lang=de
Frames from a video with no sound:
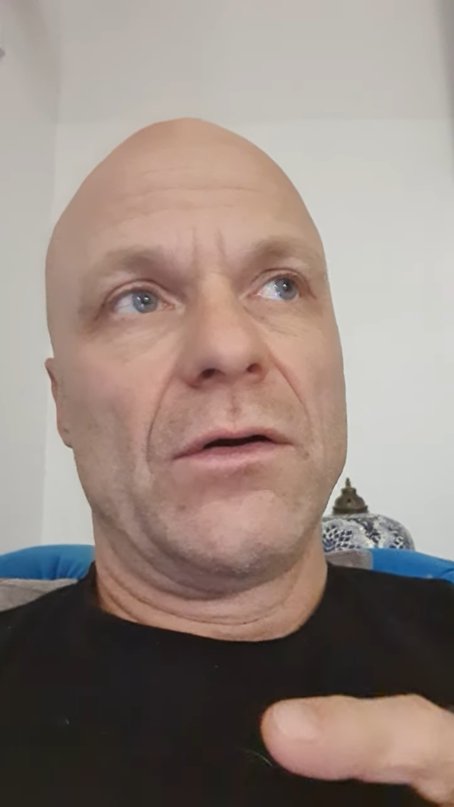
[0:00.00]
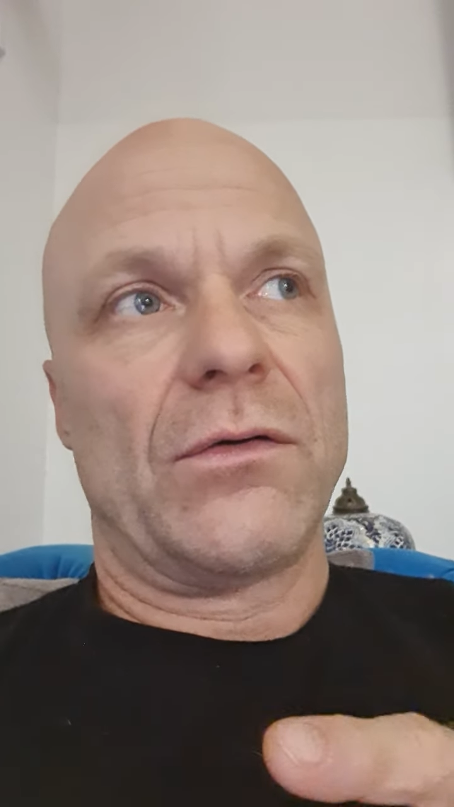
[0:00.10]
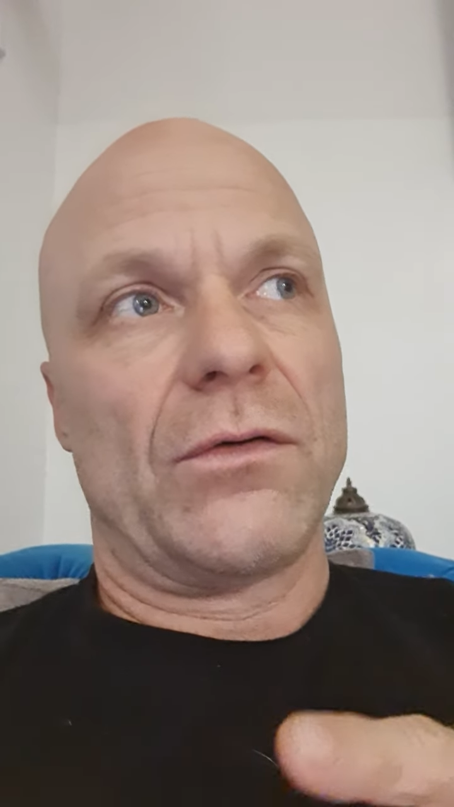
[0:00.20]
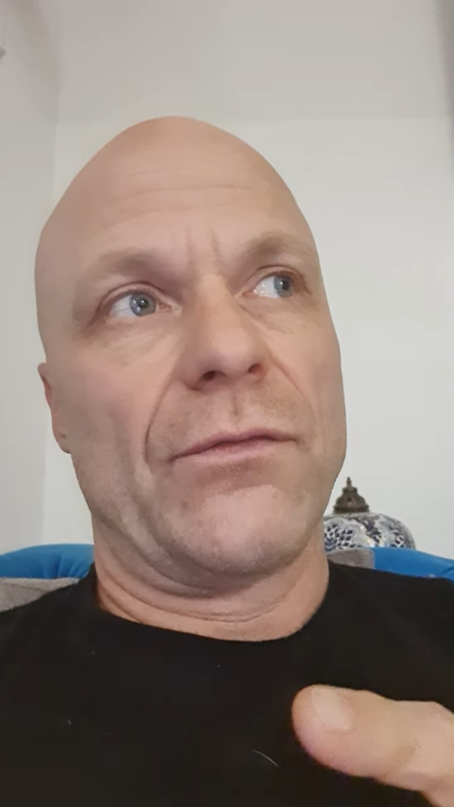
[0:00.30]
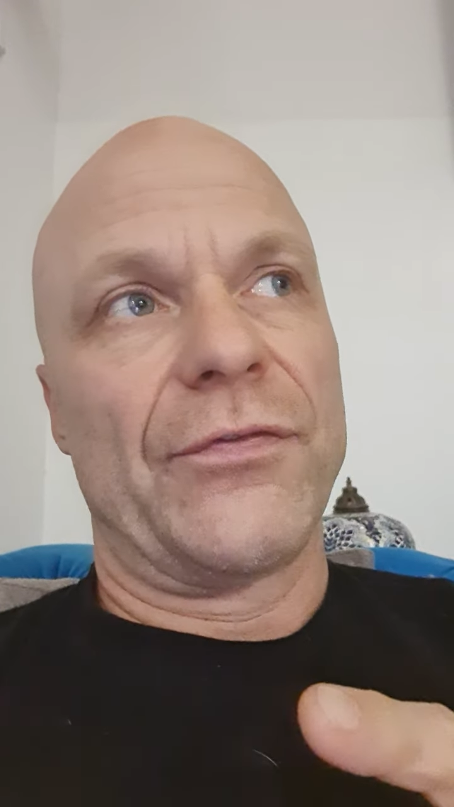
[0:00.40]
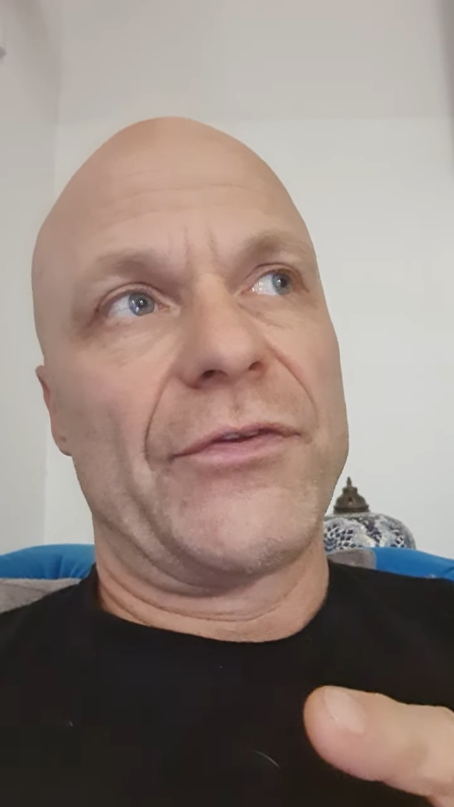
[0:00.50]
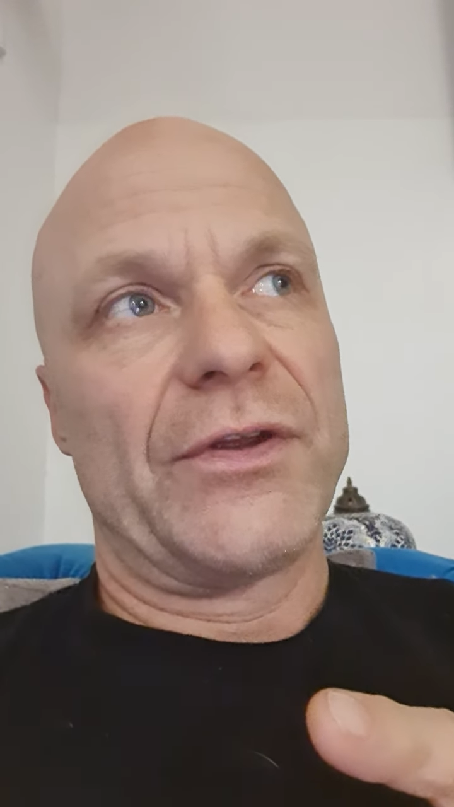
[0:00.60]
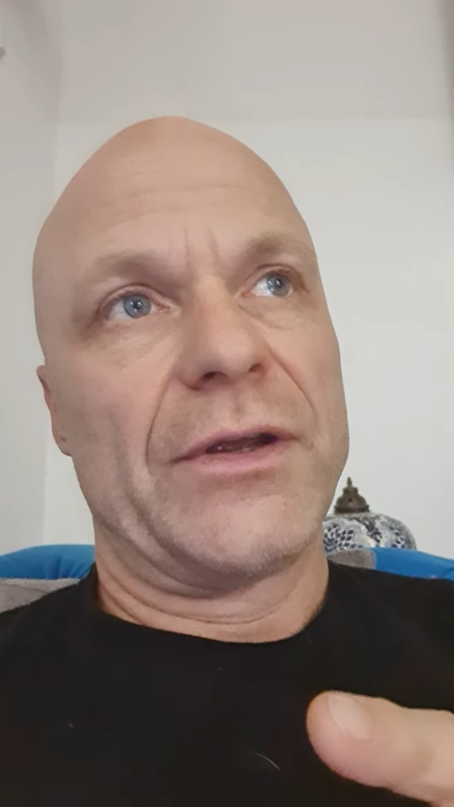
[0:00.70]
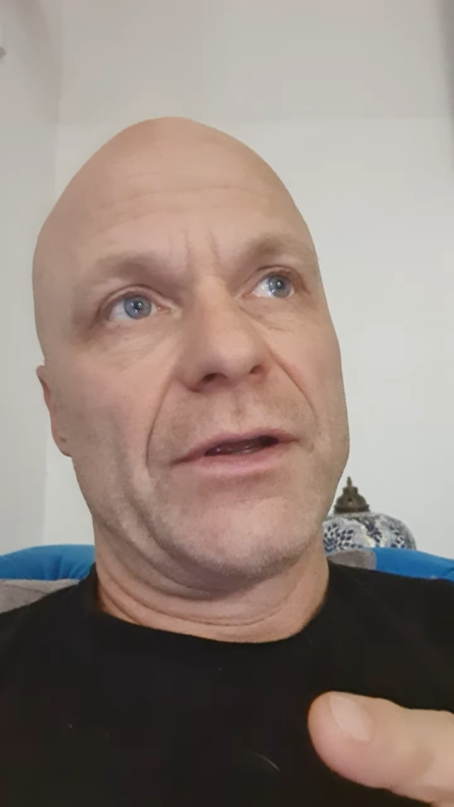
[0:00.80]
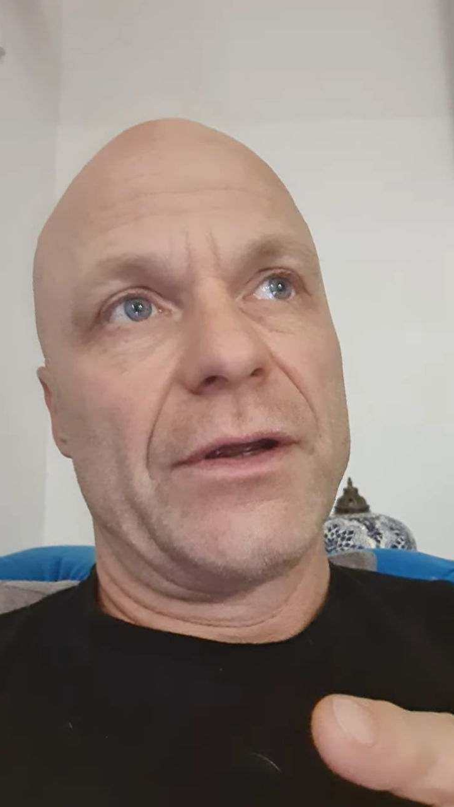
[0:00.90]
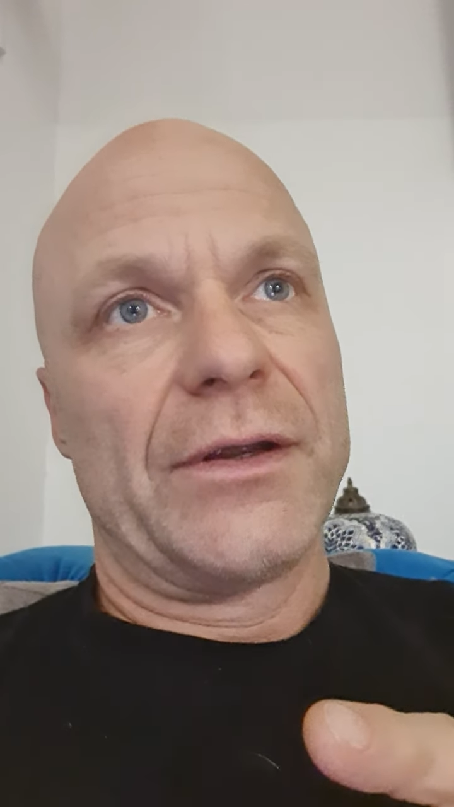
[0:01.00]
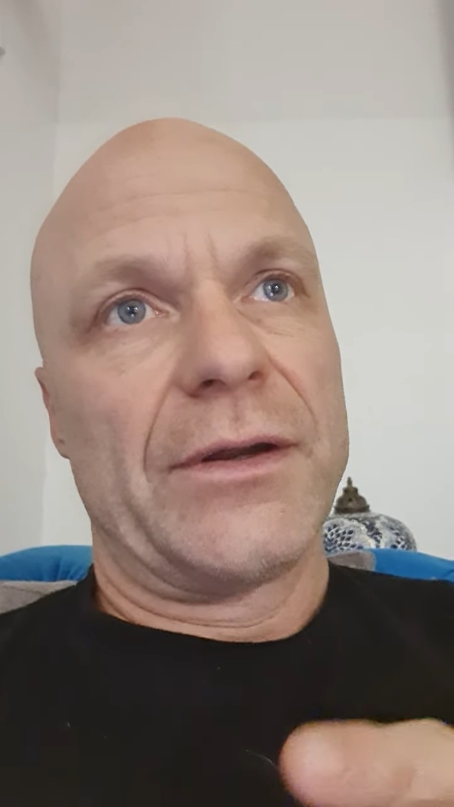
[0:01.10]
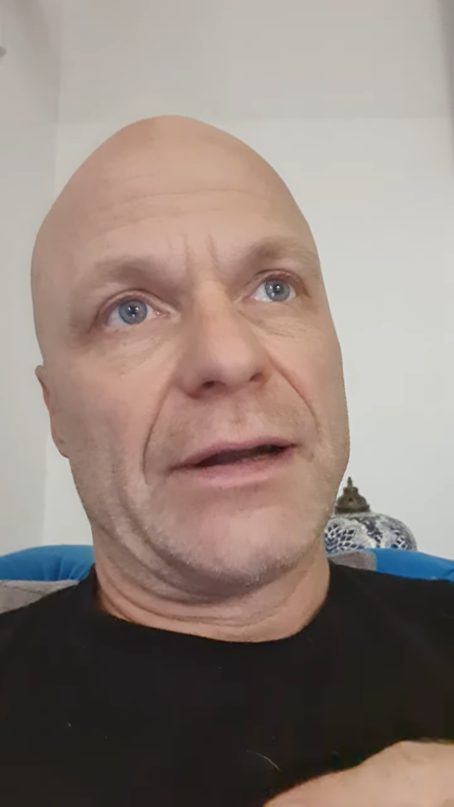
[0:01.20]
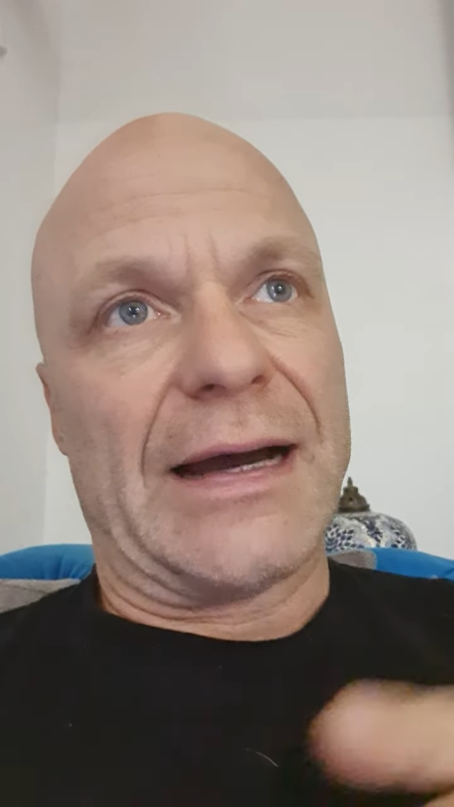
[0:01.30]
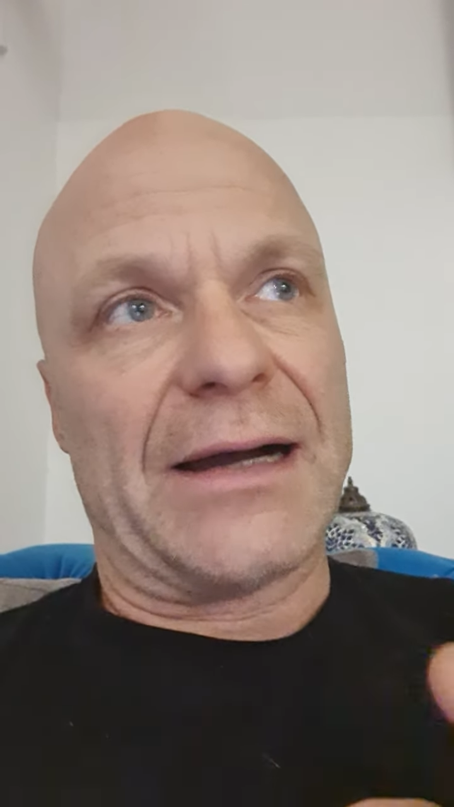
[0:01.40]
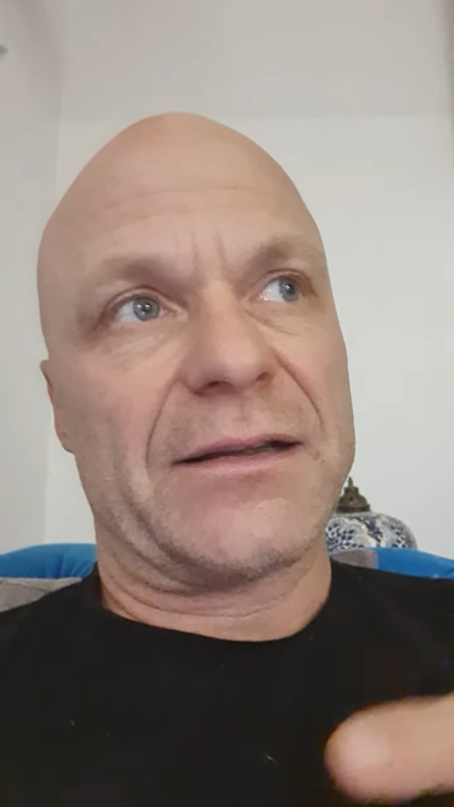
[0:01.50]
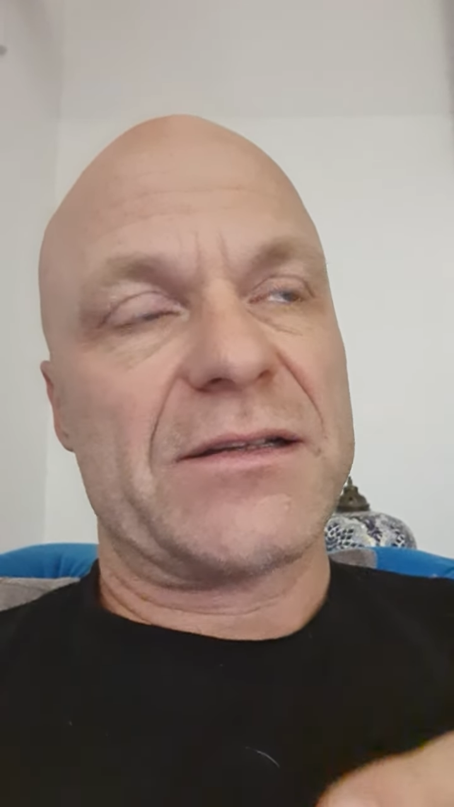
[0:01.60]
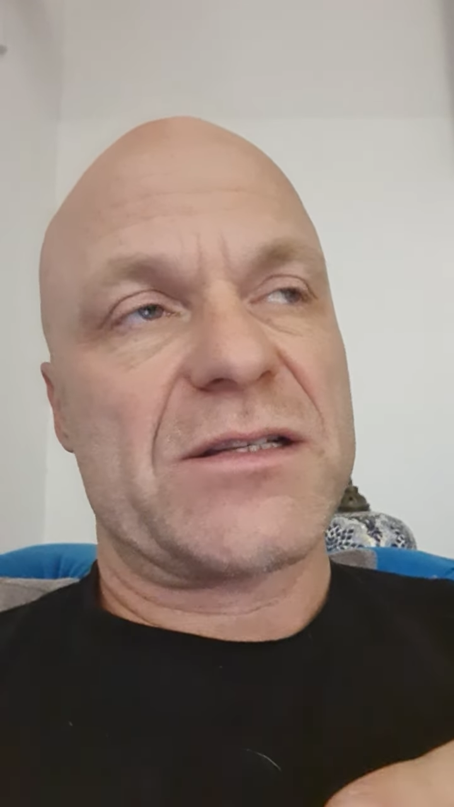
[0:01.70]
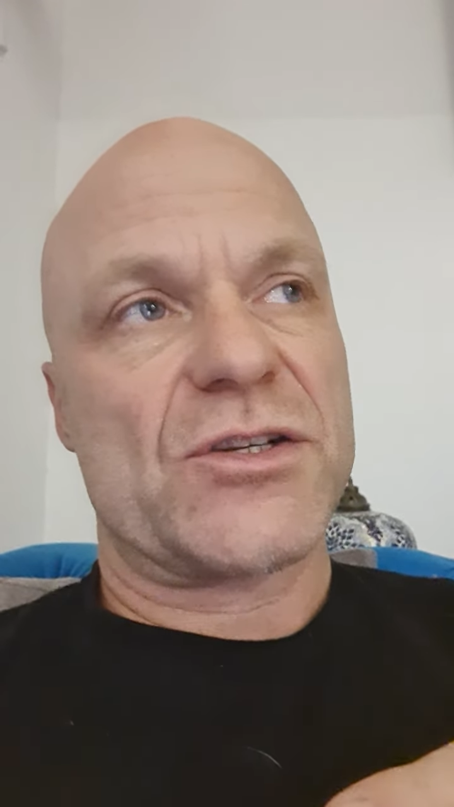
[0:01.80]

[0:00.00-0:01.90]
Und nach der